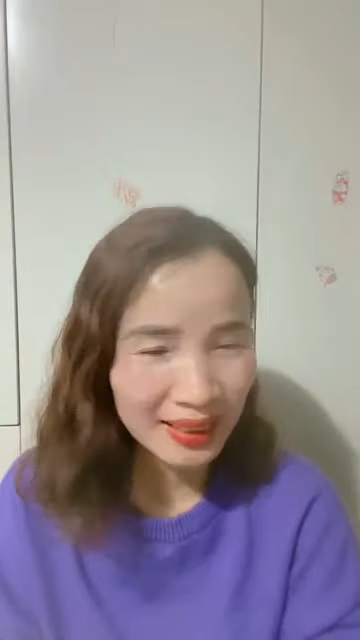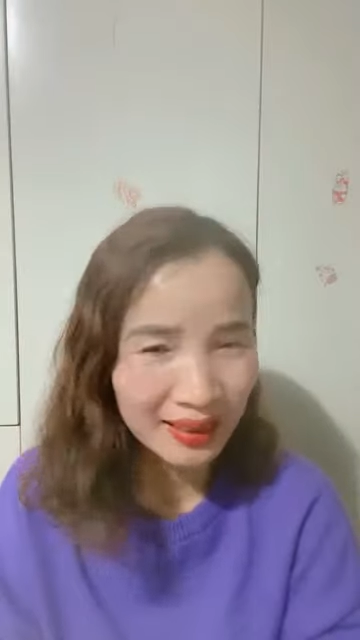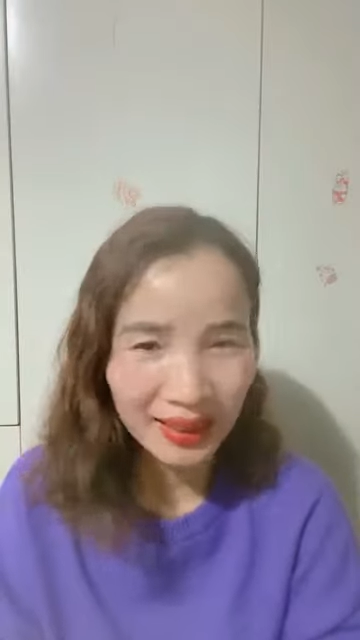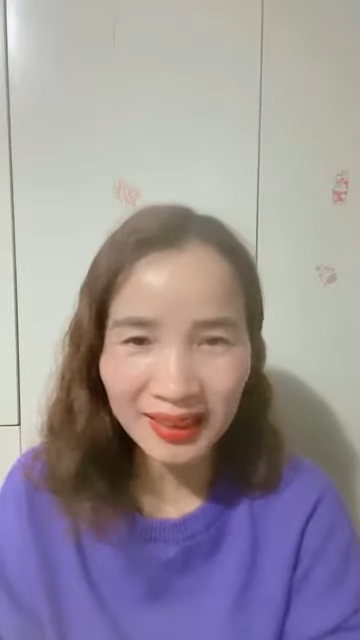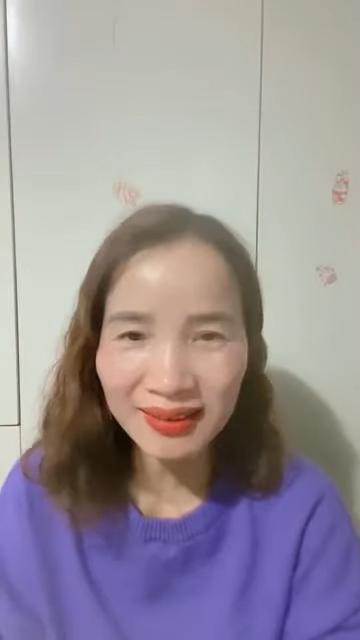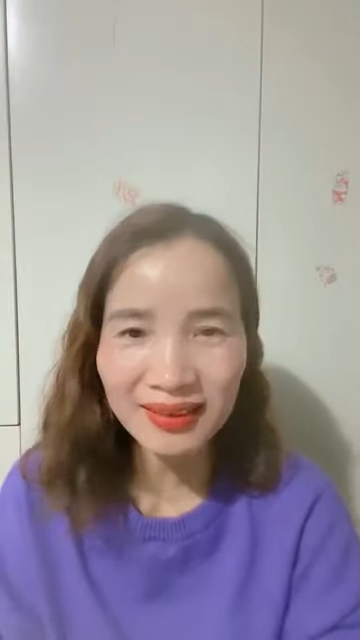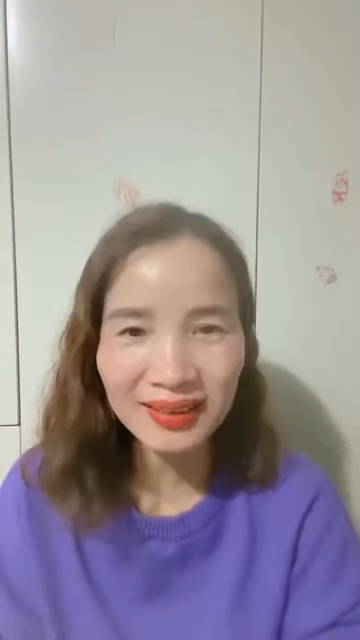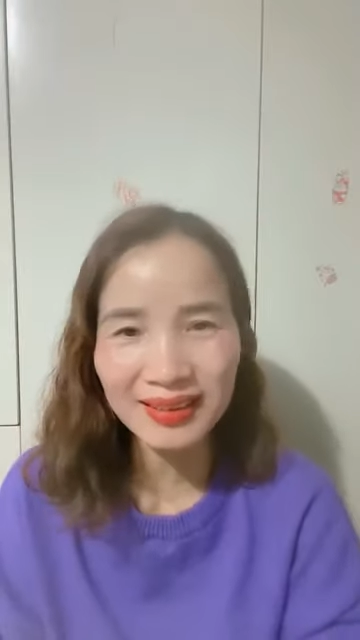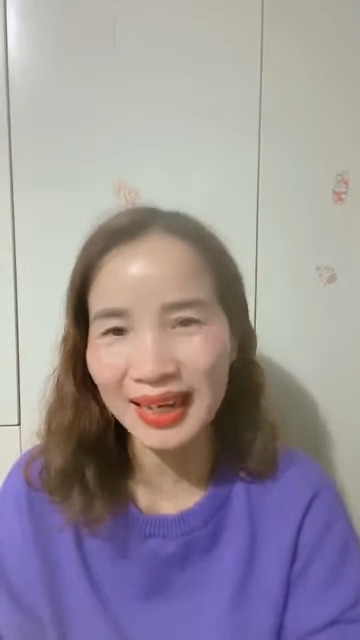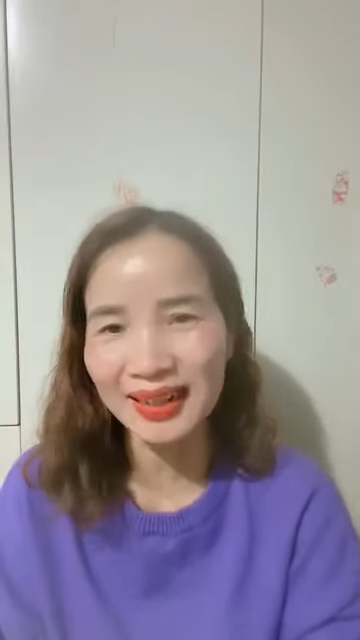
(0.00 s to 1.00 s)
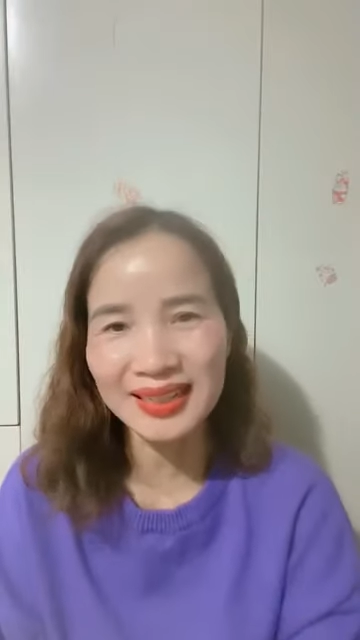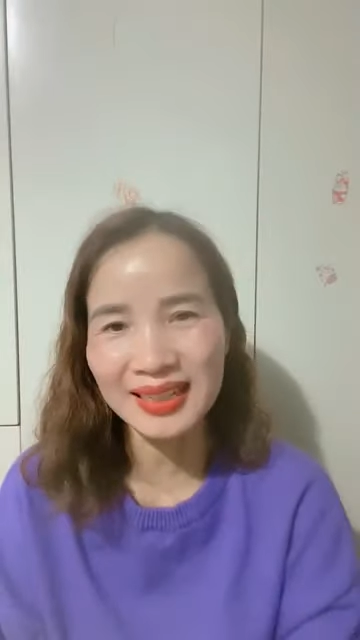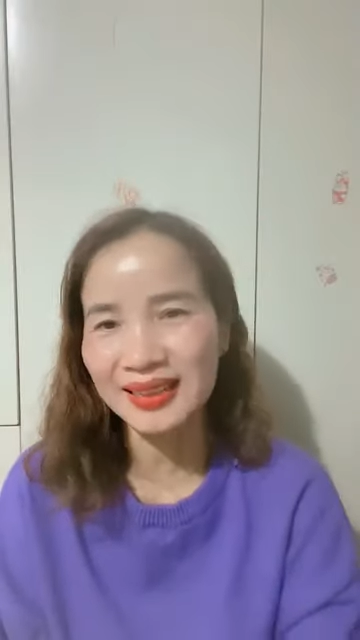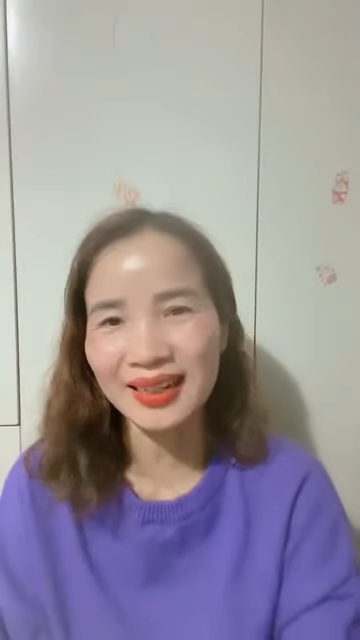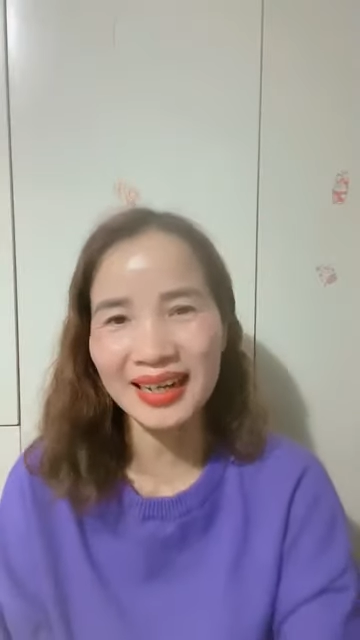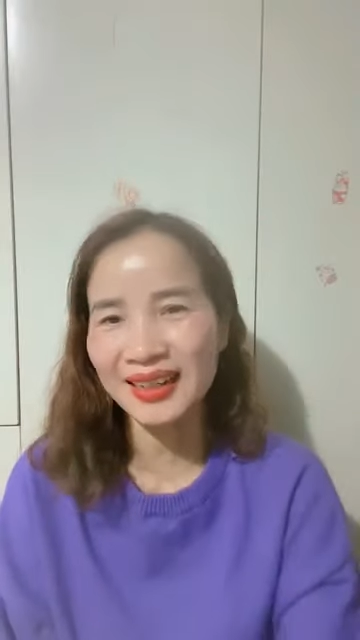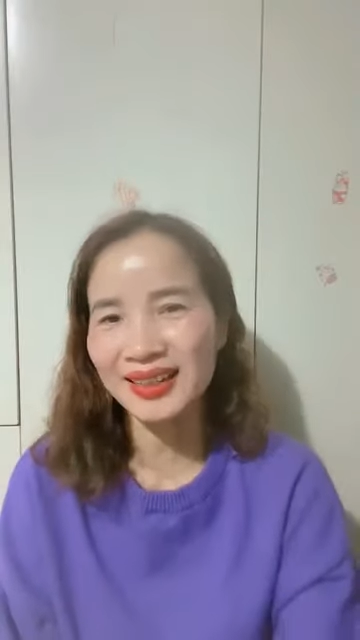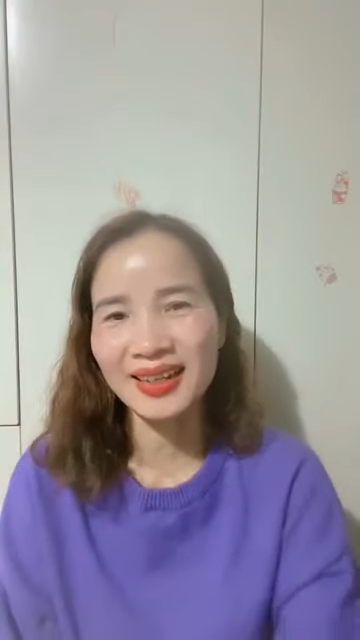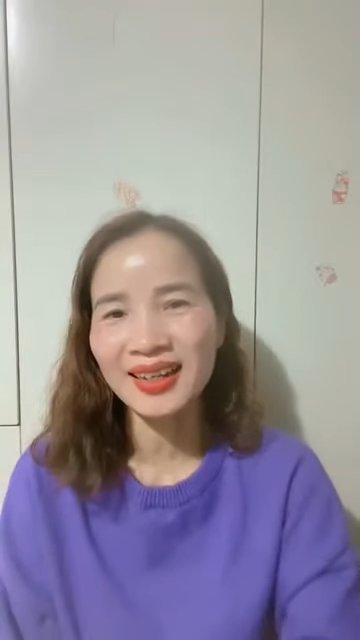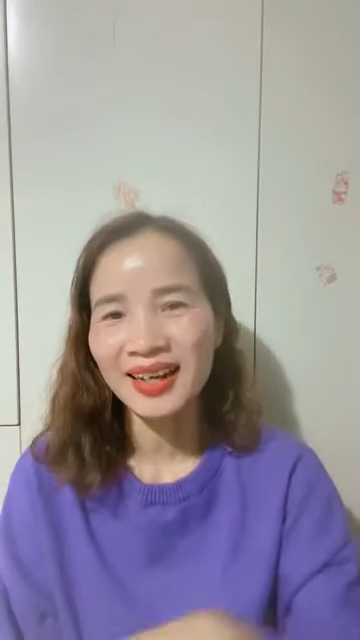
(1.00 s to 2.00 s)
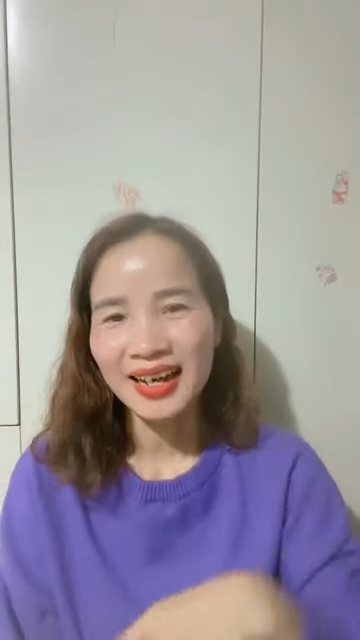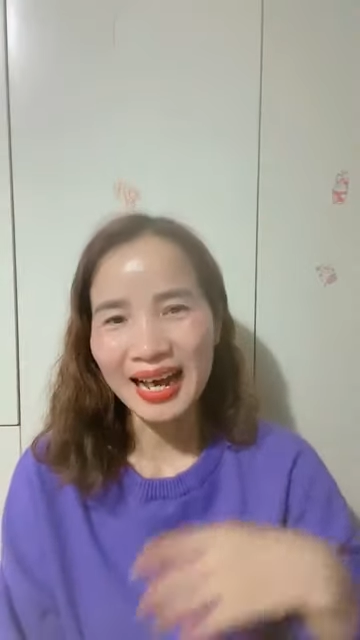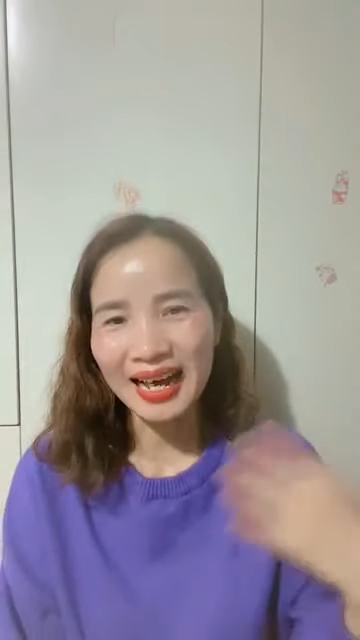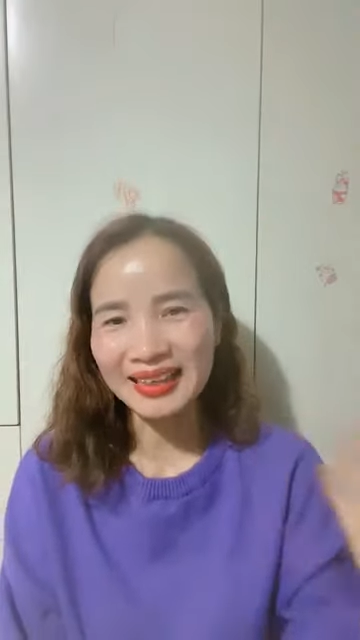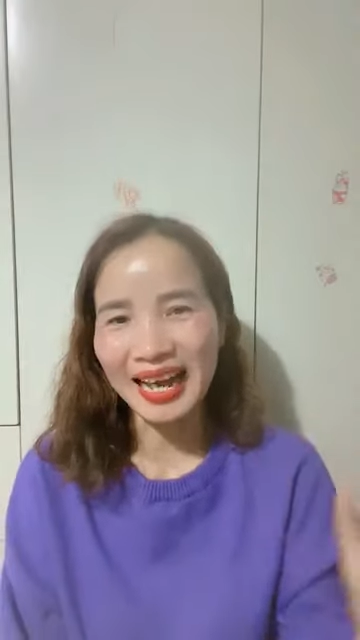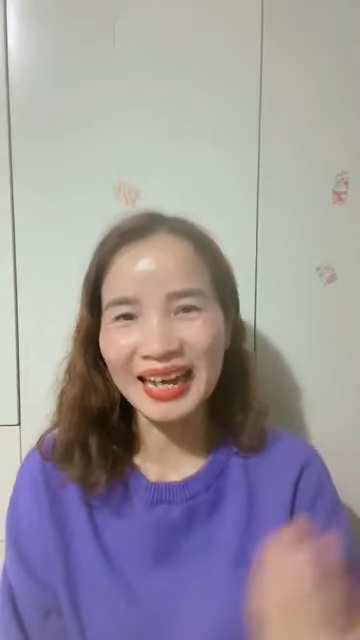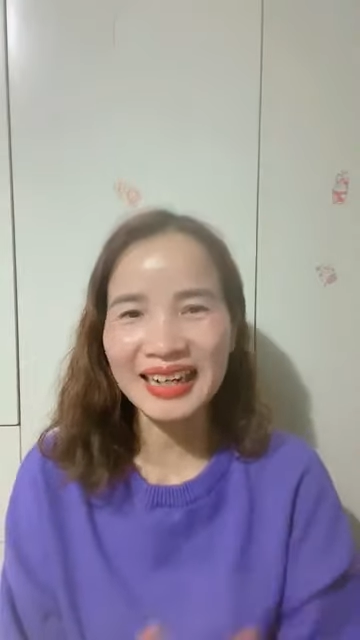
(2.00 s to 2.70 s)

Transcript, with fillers: chỉ nhìn thấy lương từ tháng này sang tháng khác thì à,